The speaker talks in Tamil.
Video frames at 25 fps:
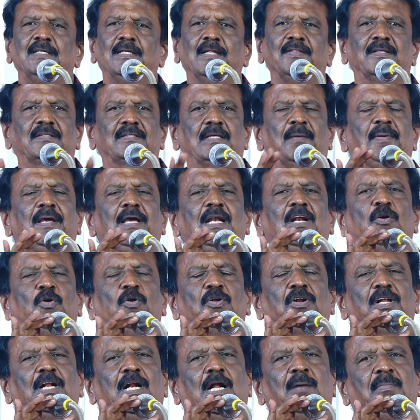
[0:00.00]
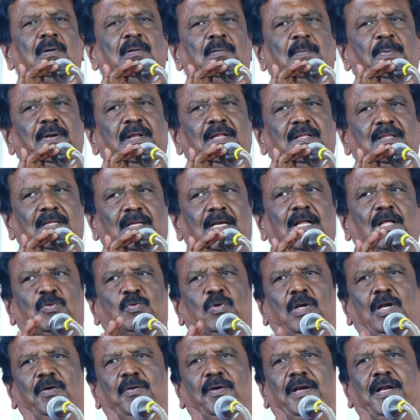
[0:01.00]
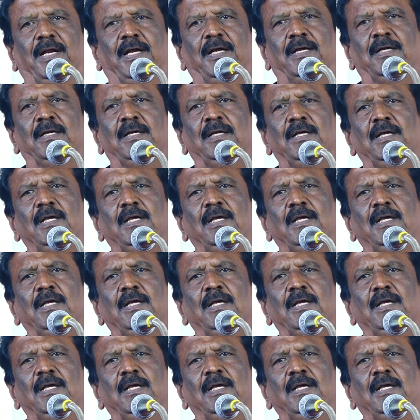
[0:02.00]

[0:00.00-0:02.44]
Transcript: அந்த சமயநல்லூர் கிராமம் எப்படி இருந்தால் நான் சொல்ல வரேன்